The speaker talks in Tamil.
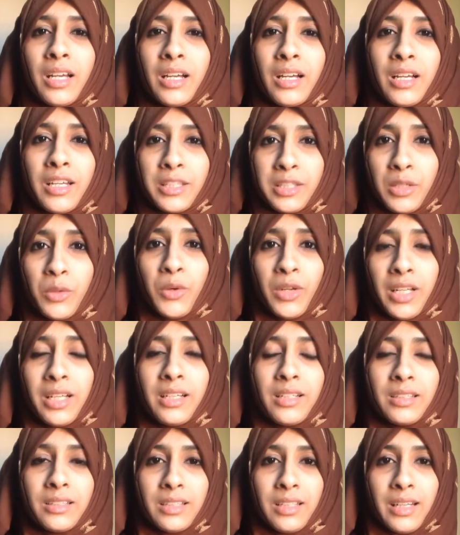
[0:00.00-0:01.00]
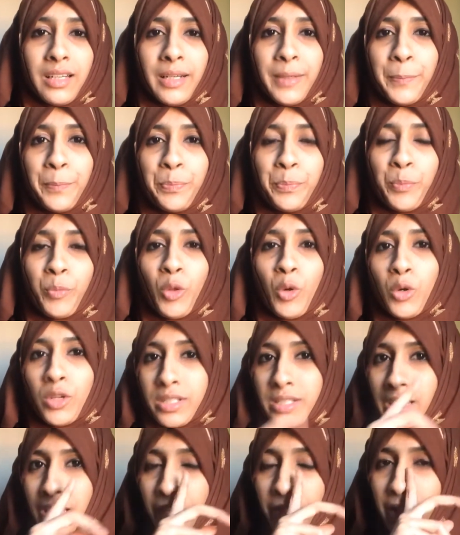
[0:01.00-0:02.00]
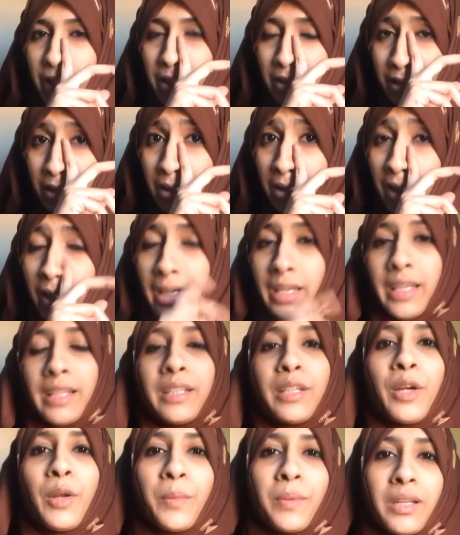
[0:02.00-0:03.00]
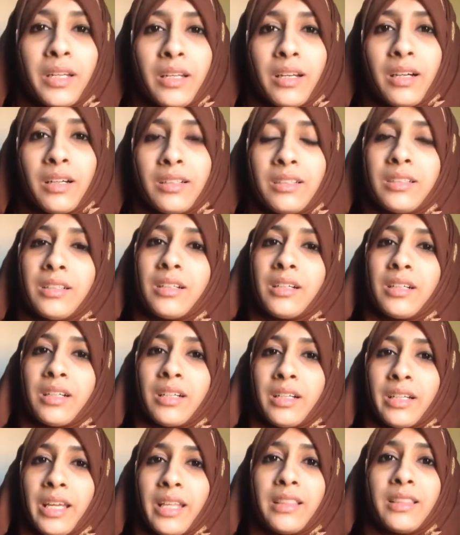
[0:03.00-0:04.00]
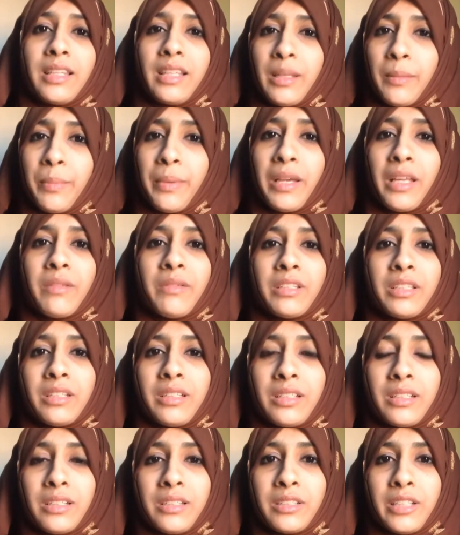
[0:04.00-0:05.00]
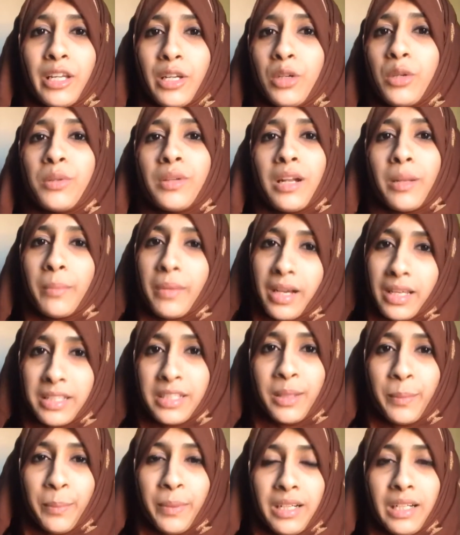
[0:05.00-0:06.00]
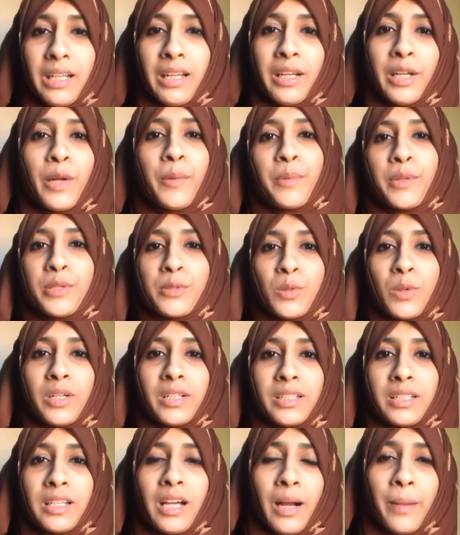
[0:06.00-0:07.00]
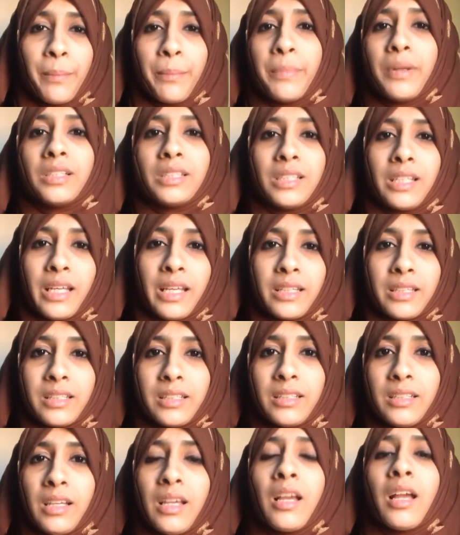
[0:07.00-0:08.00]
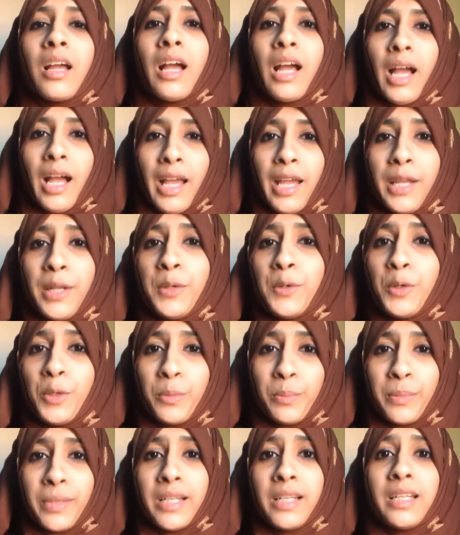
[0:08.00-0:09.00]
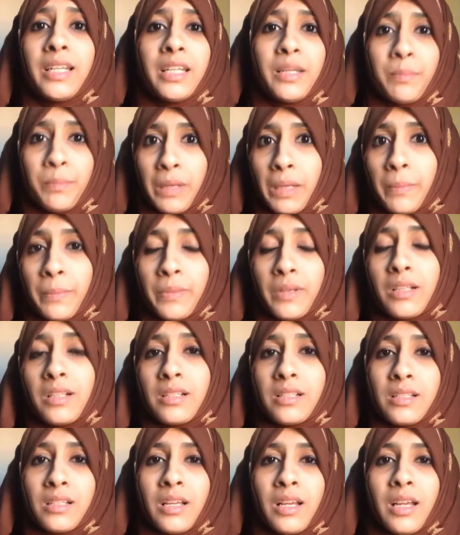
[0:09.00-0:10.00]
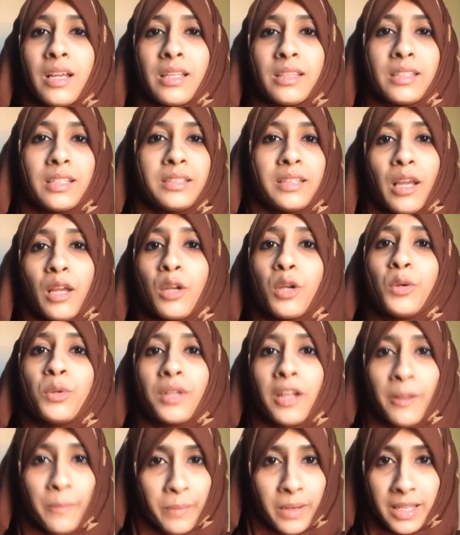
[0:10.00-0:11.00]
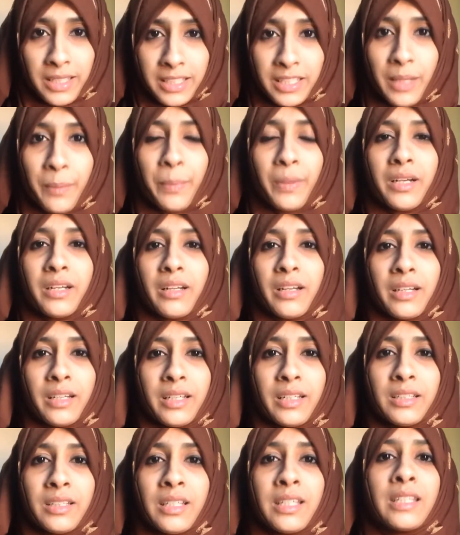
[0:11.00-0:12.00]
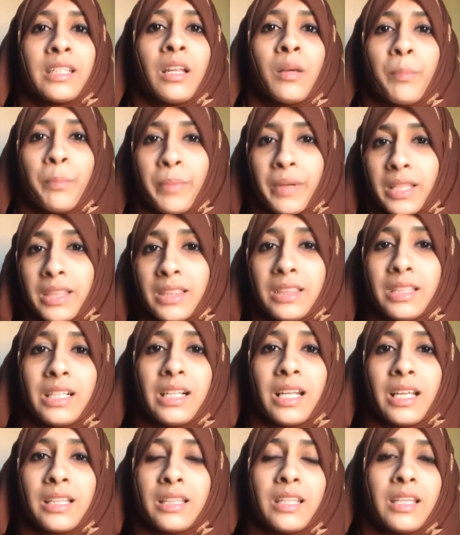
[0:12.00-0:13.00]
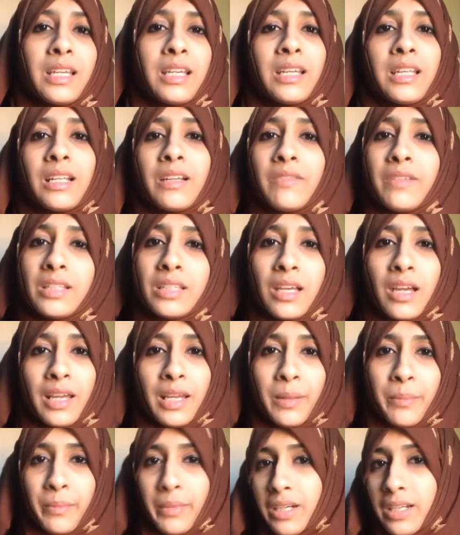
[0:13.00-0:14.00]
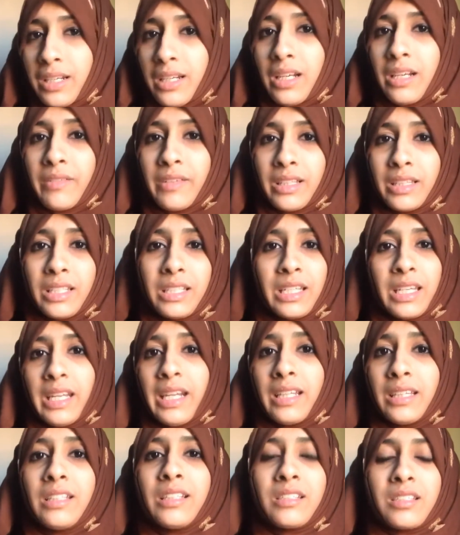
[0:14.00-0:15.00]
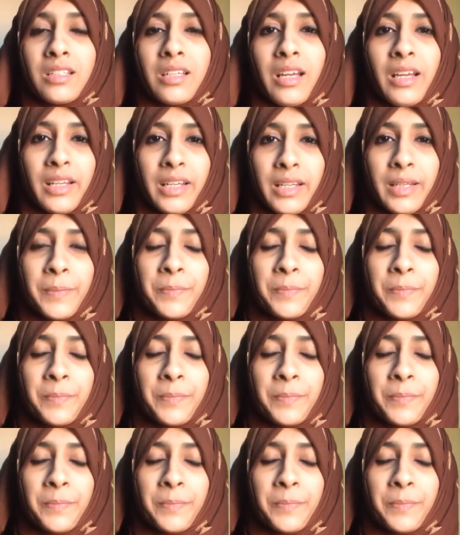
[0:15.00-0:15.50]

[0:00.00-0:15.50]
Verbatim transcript: இந்த உலகத்தில் ஒரு சர்வே எடுத்திருக்காங்க என்ன அப்படின்னா எத்தனை பேர் வந்து டெங்குனால பாதிக்கப்படுறாங்க அப்படின்னு சொல்லிட்டு ஐம்பதுலேருந்து ஐநூறு மில்லியன் பீப்புள்ஸ் இந்த டெங்குனால பாதிக்கப்படுறாங்க இதில் பத்துலேருந்து இருபதாயிரம் மக்கள் வந்து இறந்துட்டு இருக்காங்க